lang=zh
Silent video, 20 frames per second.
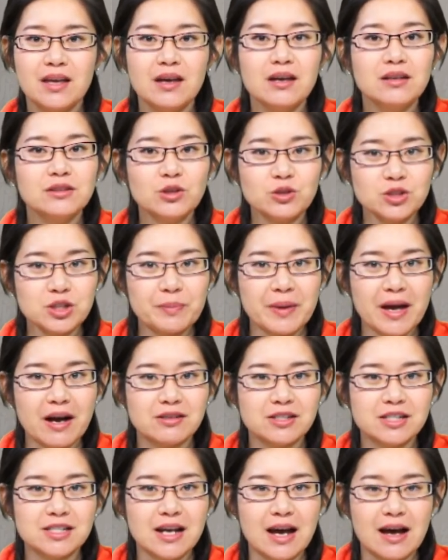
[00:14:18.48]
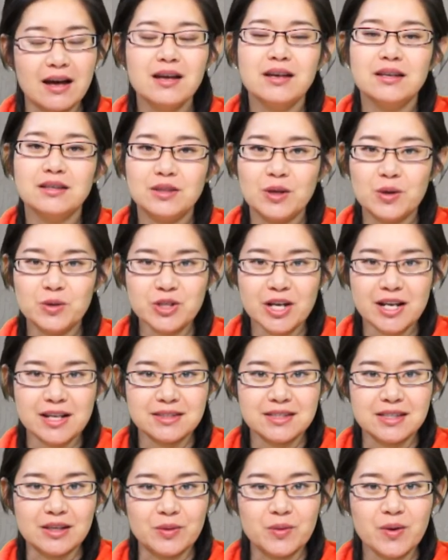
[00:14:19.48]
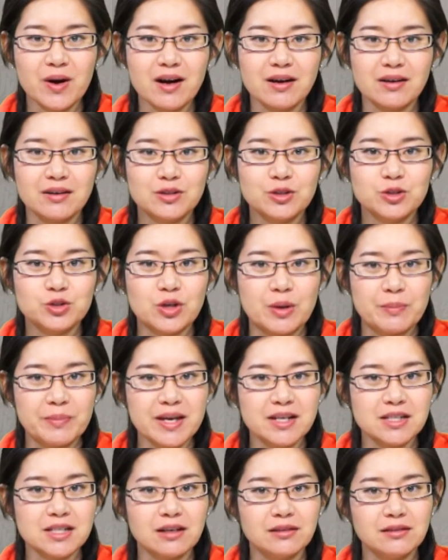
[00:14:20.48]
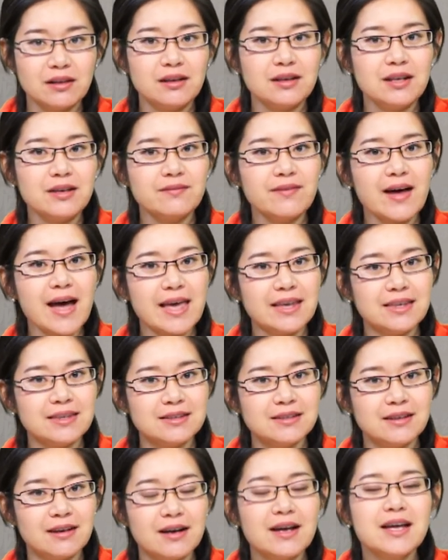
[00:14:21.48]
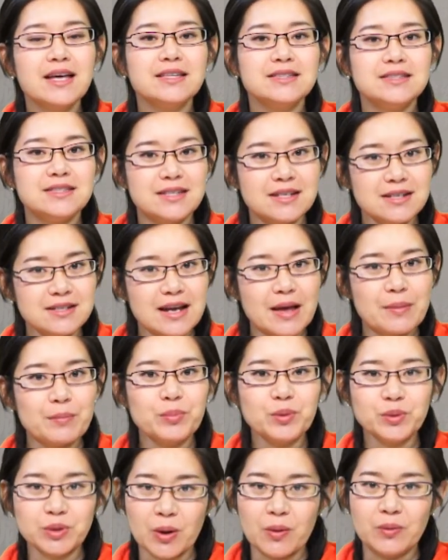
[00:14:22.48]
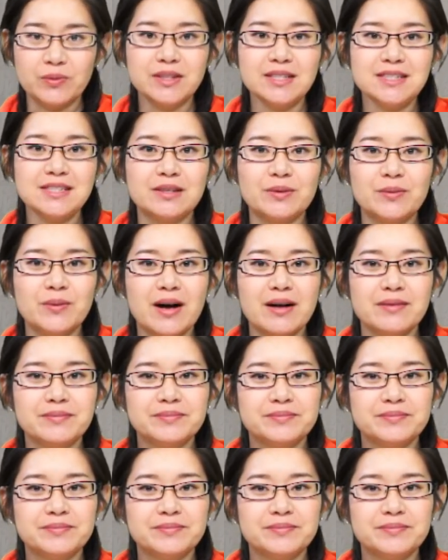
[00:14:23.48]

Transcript: 都是表示啊扭转了情况，转变成了另外一个截然不同的情况。